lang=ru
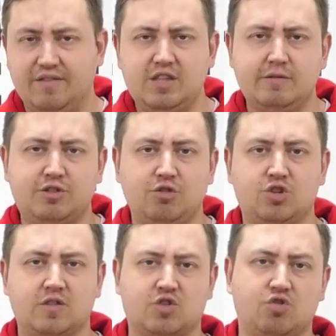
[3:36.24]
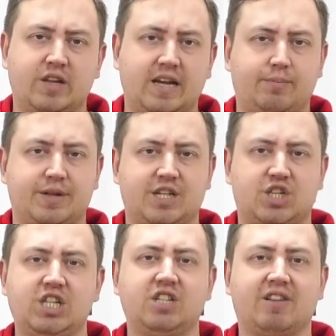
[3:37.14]
Видимо, все еще в шоке от
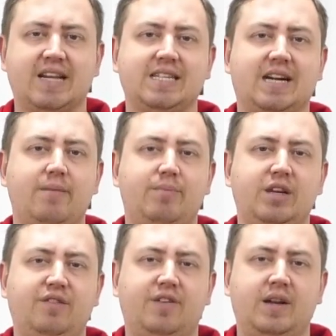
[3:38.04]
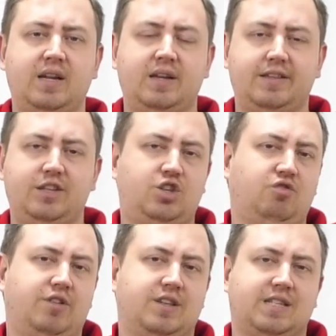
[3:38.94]
произошедшего, ради Хабиров
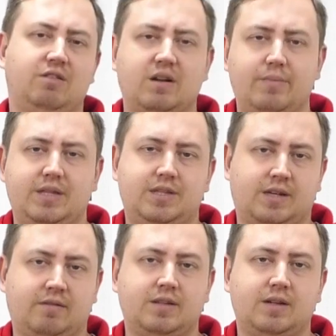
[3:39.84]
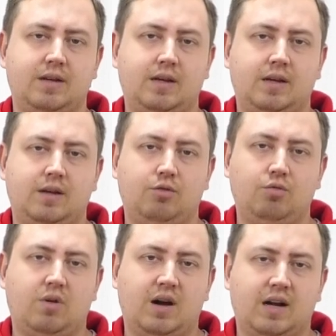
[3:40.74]
ничего не стал комментировать.
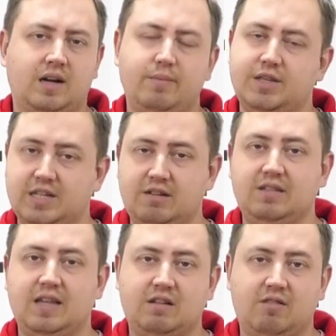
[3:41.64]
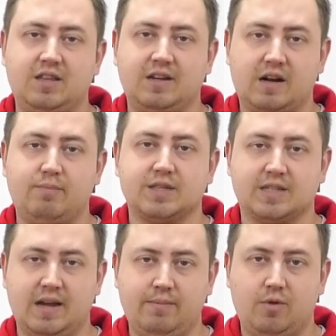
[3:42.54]
Ну а комментировать доклады, как мы
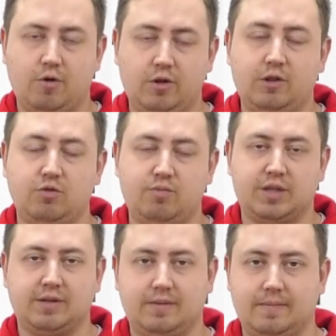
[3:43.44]
знаем, он любит.